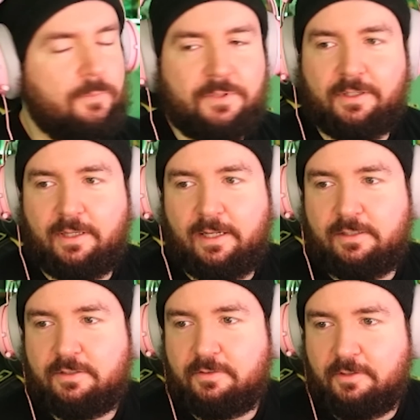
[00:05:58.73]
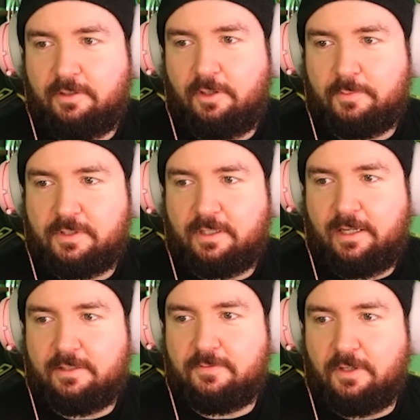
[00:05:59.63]
Hauptsache Geld, ne? Hauptsache
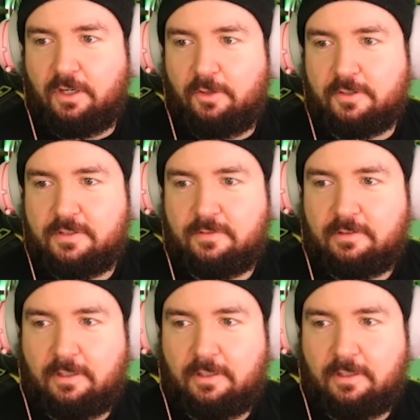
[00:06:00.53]
Geld ist wieder raus.